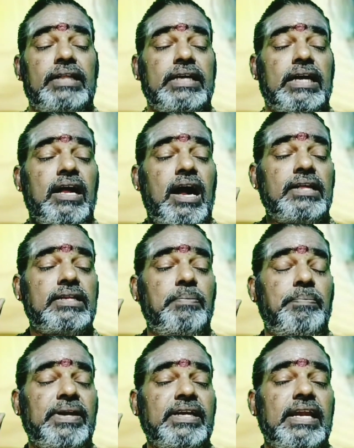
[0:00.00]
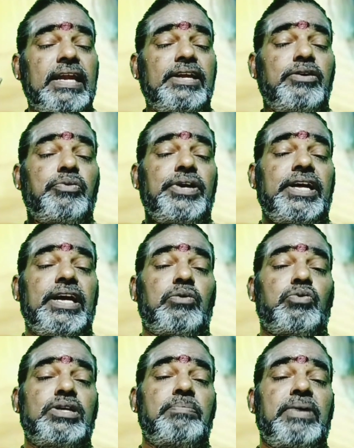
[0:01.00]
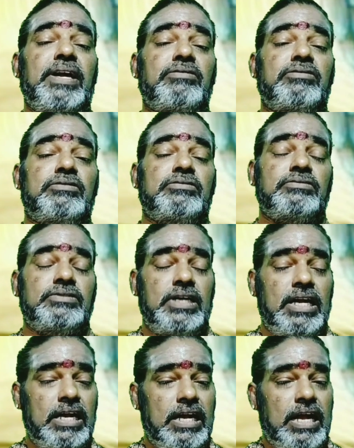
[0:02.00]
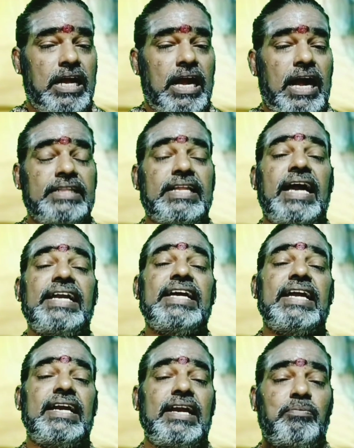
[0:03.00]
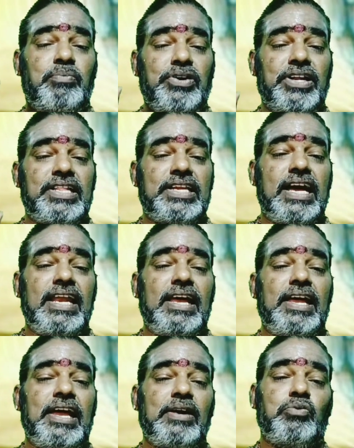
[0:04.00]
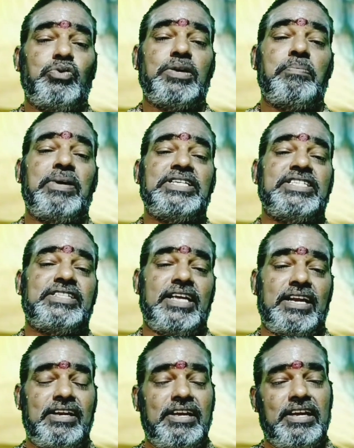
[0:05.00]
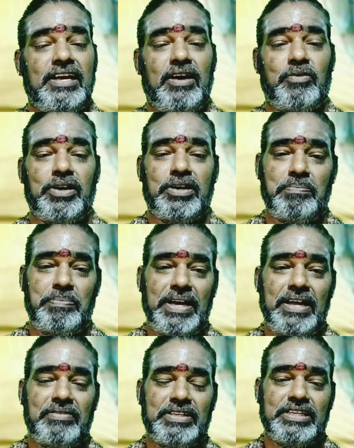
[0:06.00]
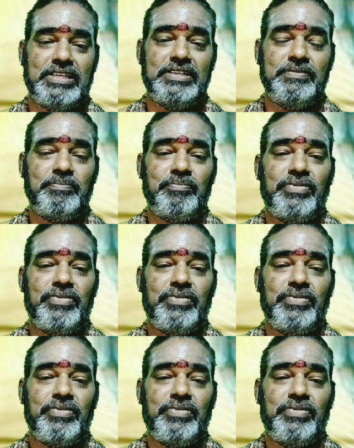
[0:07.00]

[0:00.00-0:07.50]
அந்த காதுல பெண்கள் அணிக்கூடிய குதம்பைனும் அந்த அணிகலனில் போட்டதுனால குதம்பை சித்தர்னு அவருக்கு பேர் வந்தது